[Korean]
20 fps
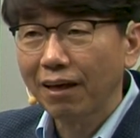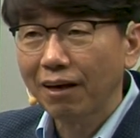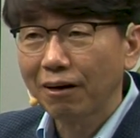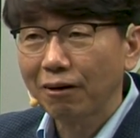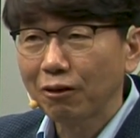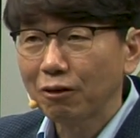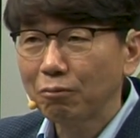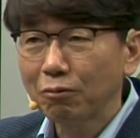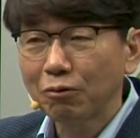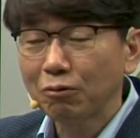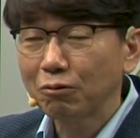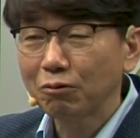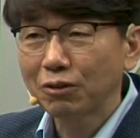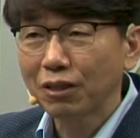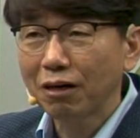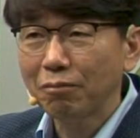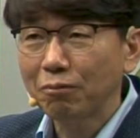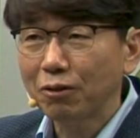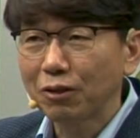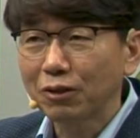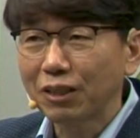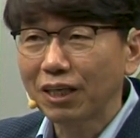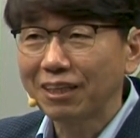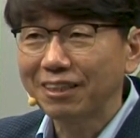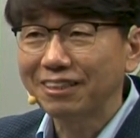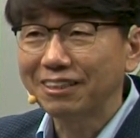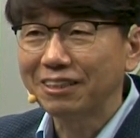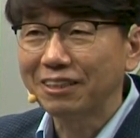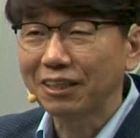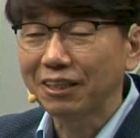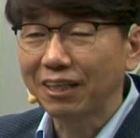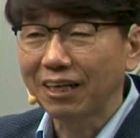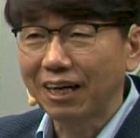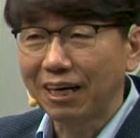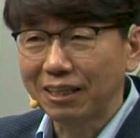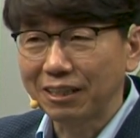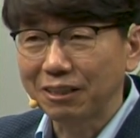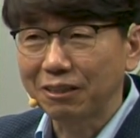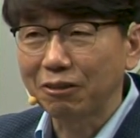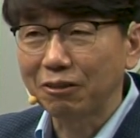그러면 그건 사명을 사는 인생이
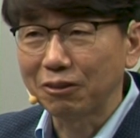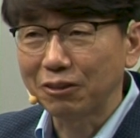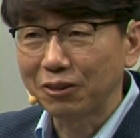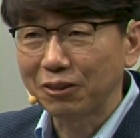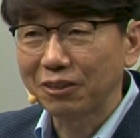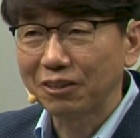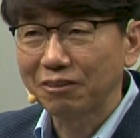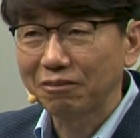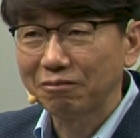아닌 거죠.